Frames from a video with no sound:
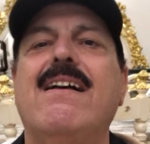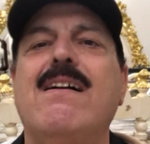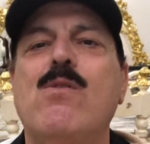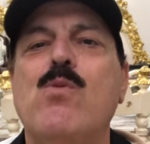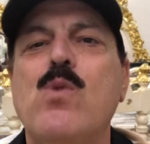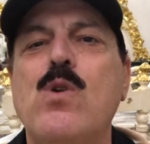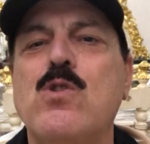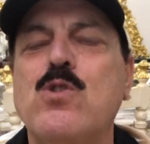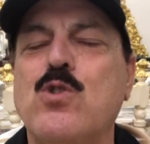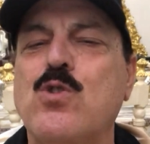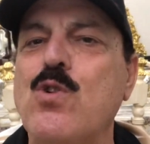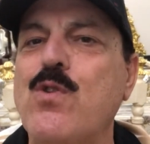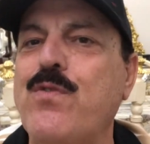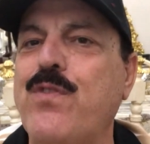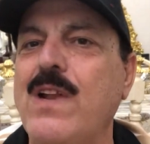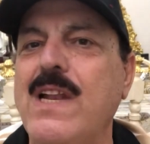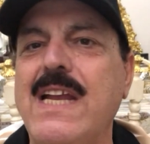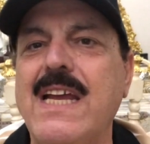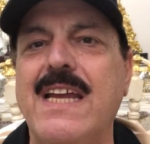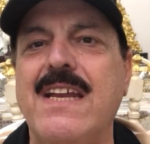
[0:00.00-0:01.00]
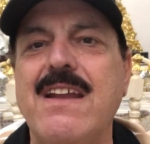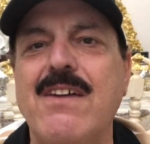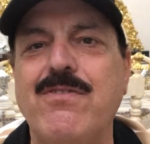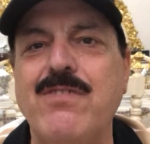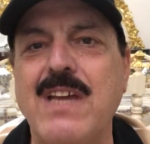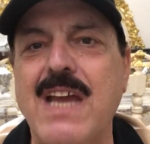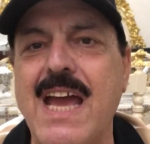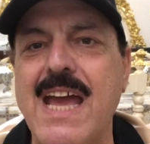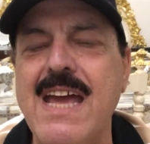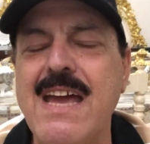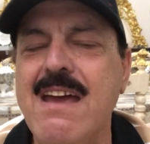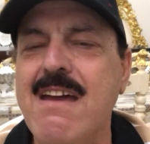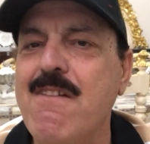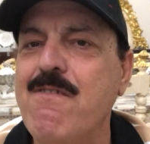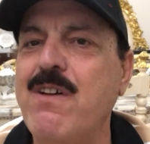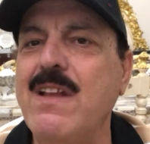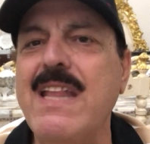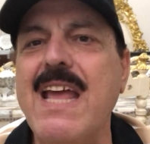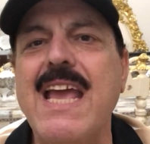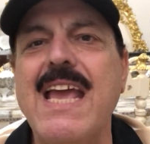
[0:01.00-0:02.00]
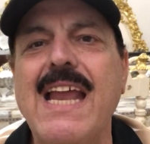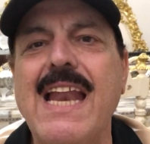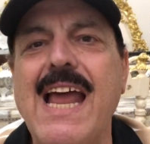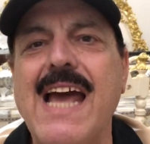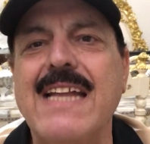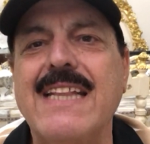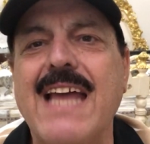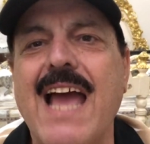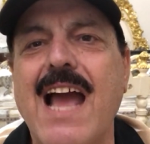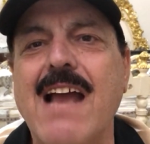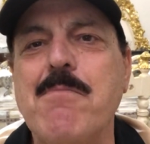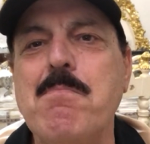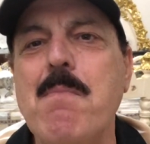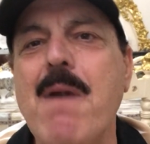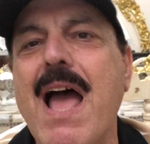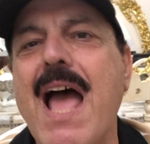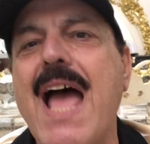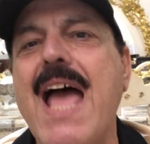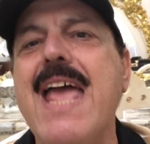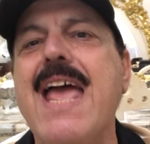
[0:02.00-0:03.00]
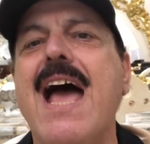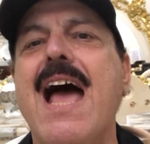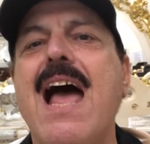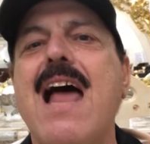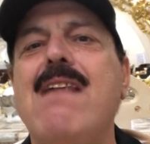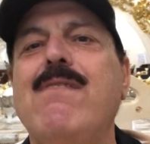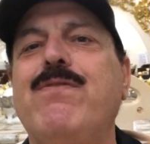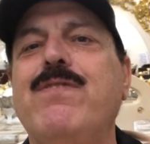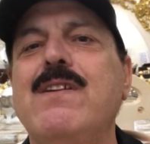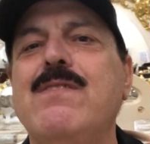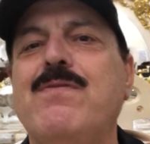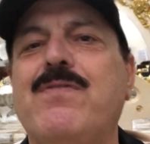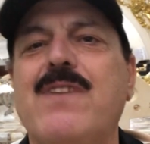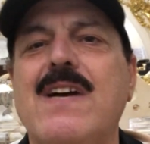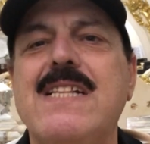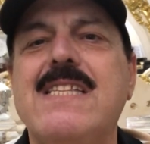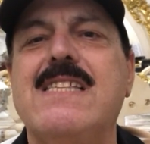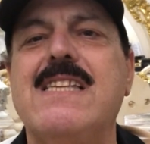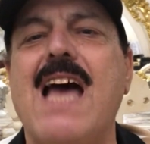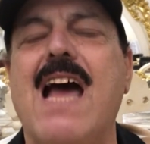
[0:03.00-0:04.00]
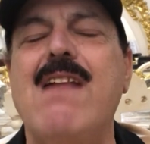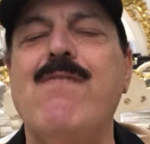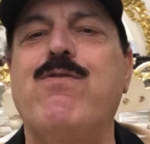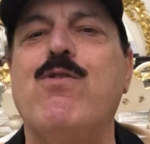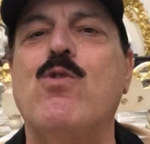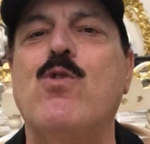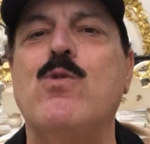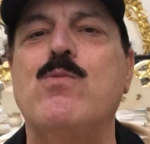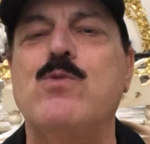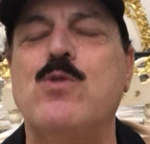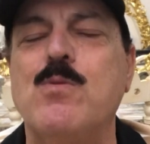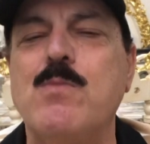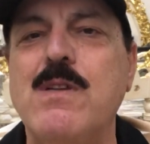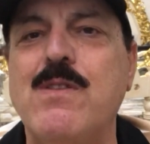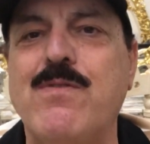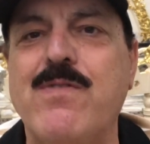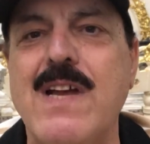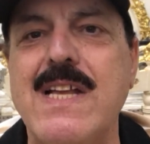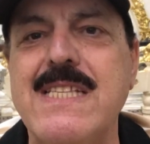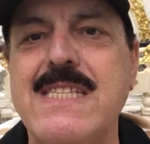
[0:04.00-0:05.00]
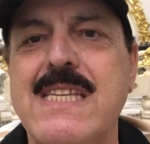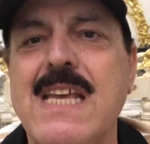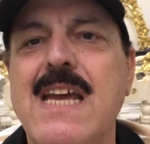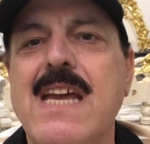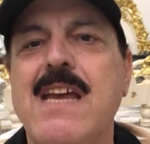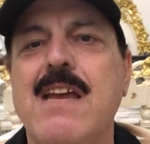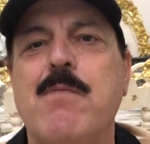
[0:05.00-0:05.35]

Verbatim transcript: والظروف اللي احنا فيها فداخل اضحك معايا 2000 فانز 1500 فانز